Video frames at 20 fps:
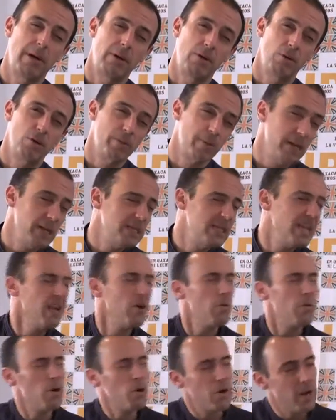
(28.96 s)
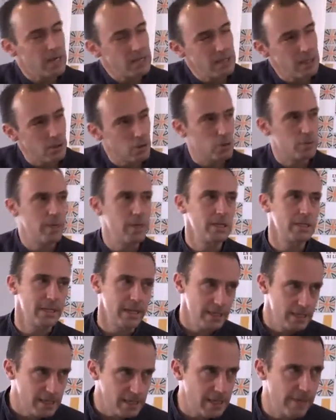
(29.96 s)
En 2005, bueno, casi en
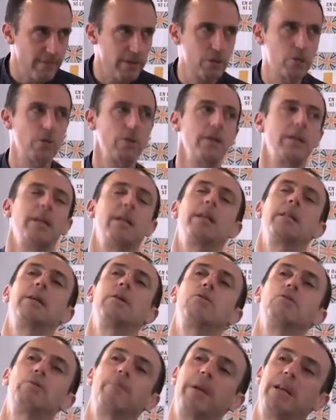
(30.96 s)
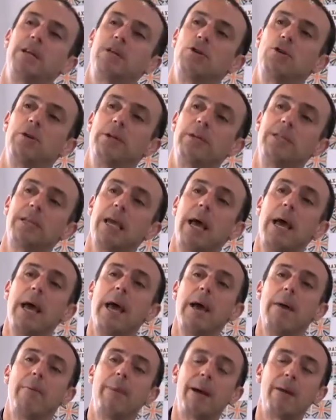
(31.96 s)
2006 es la versión original de Conspiraciones,
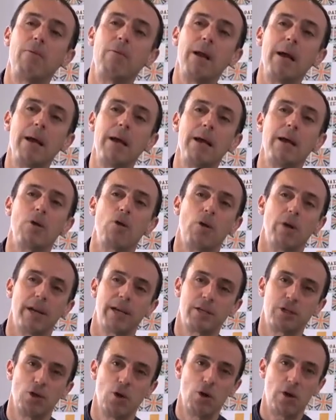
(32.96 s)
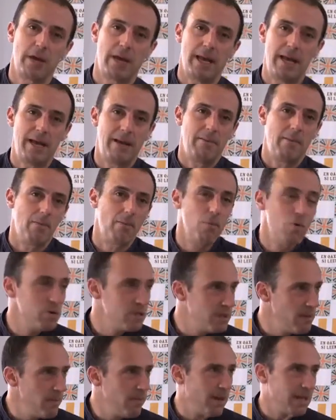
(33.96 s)
para una colección que era
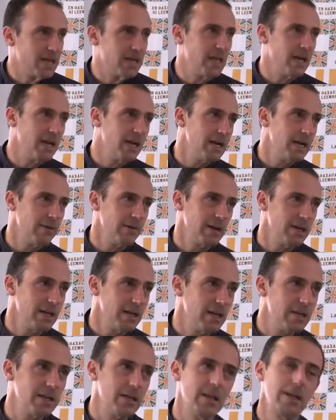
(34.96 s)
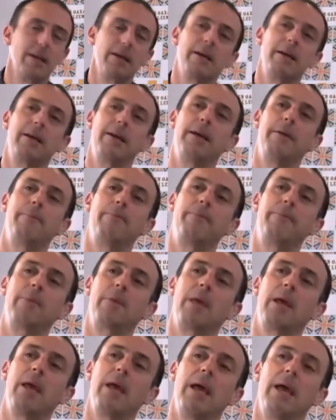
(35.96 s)
muy simpática, la verdad,
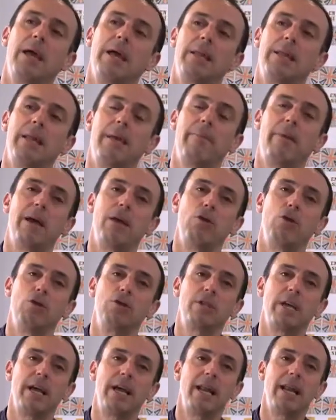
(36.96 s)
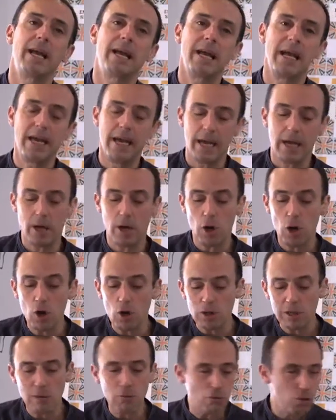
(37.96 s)
de 2 en la que
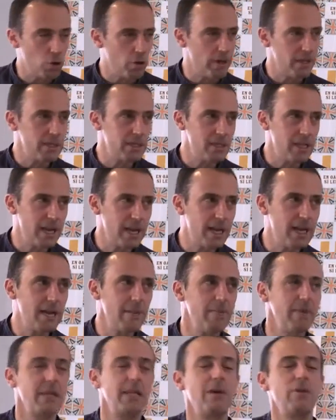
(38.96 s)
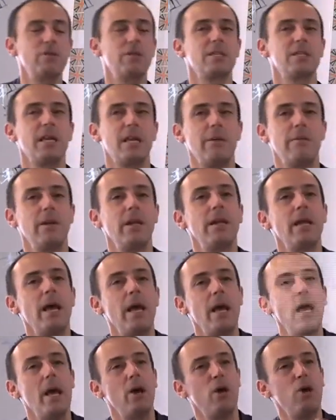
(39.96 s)
los autores eran invitados a escribir
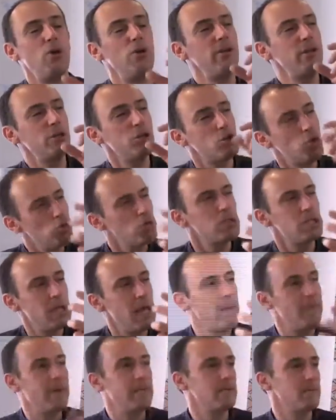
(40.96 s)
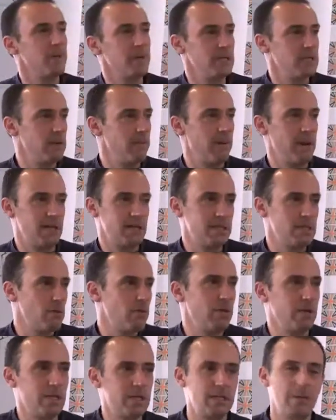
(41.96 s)
no de sus temas principales, de
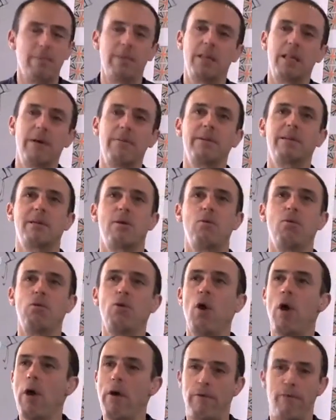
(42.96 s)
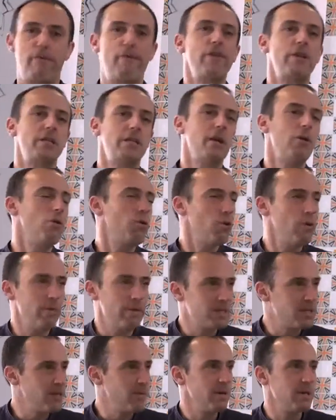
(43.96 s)
cuentas, si invitabas a un físico, no
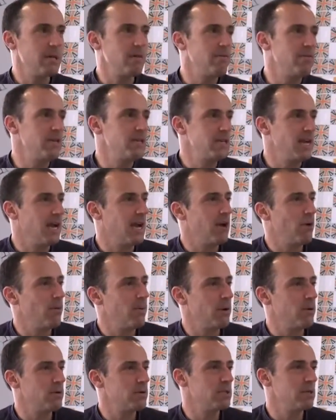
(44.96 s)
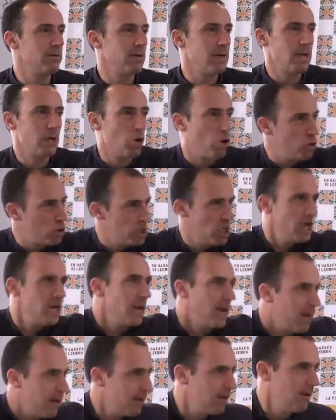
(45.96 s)
iba a escribir de física, a lo mejor escribía de
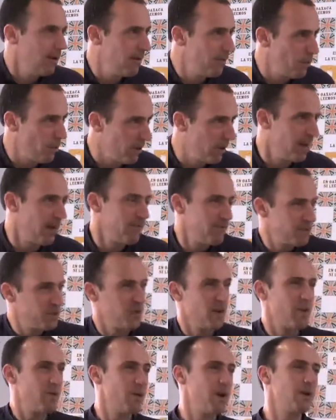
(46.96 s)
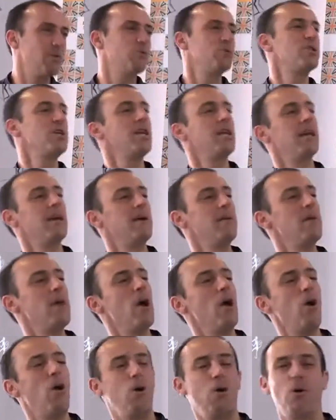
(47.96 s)
cocina, porque era aficionado a la cocina,
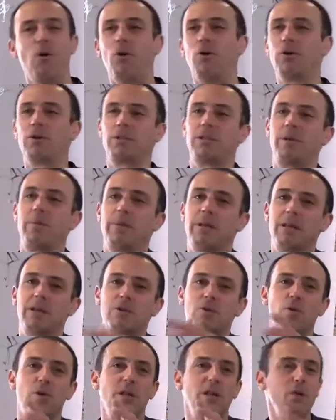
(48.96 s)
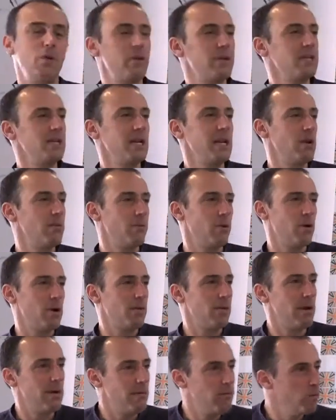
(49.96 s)
o si invitabas a un crítico de cine, a lo mejor
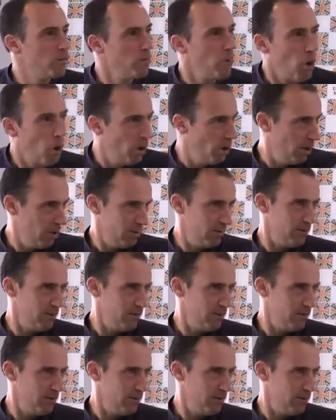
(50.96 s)
hablaba de fútbol, eh,